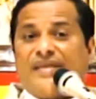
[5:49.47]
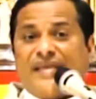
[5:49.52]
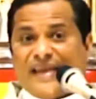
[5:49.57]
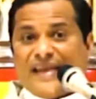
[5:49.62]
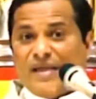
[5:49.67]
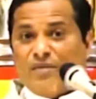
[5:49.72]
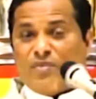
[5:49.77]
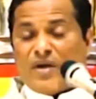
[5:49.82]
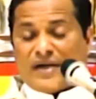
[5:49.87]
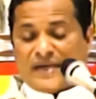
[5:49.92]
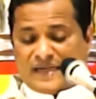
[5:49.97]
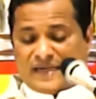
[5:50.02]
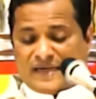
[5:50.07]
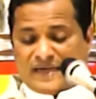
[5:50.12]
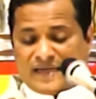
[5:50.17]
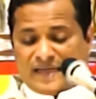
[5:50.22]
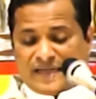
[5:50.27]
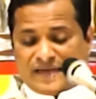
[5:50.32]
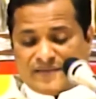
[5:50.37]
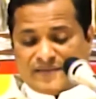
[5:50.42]
இறைமகனாக
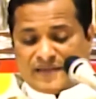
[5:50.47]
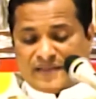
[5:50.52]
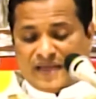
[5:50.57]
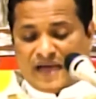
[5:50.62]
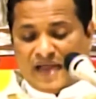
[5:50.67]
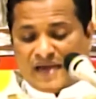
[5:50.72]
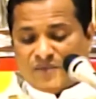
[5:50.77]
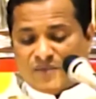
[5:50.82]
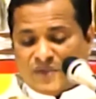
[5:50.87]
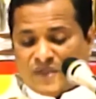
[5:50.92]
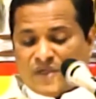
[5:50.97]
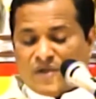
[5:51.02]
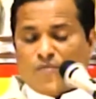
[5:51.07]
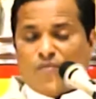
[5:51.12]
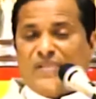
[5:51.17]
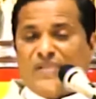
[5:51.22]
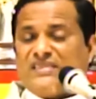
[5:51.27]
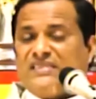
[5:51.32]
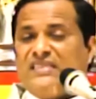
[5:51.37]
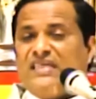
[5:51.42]
இருந்ததால்
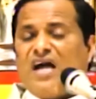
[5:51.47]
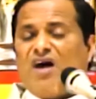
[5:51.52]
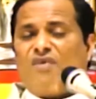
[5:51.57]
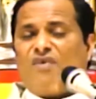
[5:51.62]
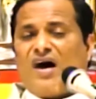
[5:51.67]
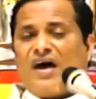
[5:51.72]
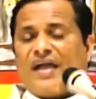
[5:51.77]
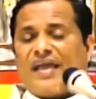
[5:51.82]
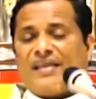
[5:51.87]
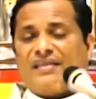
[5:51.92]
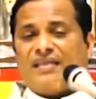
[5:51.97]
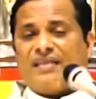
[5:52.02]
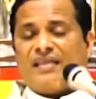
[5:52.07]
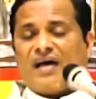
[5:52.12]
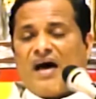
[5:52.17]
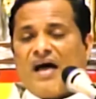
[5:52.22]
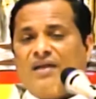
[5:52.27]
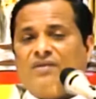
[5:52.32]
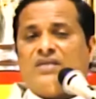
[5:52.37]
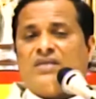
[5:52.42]
மிஸ்யாவாக
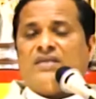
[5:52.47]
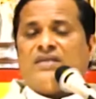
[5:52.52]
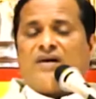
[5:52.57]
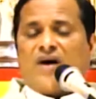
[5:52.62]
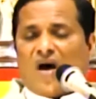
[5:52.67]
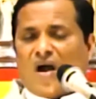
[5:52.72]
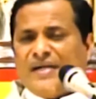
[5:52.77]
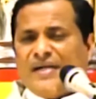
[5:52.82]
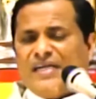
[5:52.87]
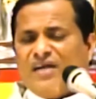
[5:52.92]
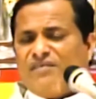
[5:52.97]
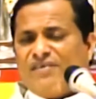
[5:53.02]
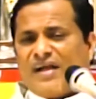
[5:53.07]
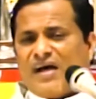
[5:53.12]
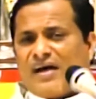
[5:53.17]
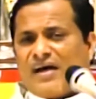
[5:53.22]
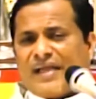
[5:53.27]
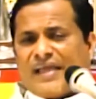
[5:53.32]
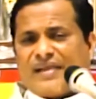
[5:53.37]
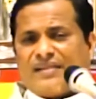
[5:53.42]
இருந்ததால்
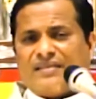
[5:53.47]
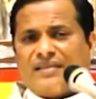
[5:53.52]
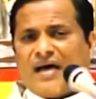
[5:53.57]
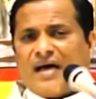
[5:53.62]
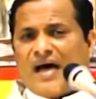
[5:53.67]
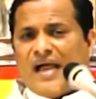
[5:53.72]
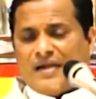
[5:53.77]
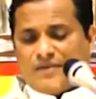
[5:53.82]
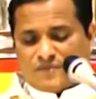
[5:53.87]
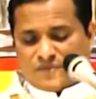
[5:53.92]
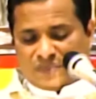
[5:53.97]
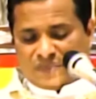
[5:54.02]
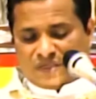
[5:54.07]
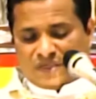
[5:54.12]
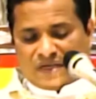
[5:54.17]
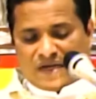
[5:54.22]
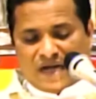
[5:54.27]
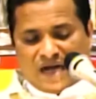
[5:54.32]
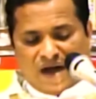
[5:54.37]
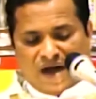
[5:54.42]
ஆண்டவராக இருந்ததால்
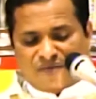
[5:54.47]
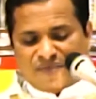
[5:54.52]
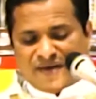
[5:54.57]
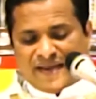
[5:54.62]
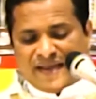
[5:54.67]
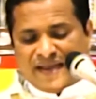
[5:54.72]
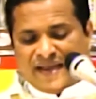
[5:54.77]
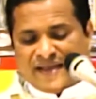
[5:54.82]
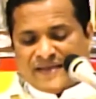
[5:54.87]
அவரே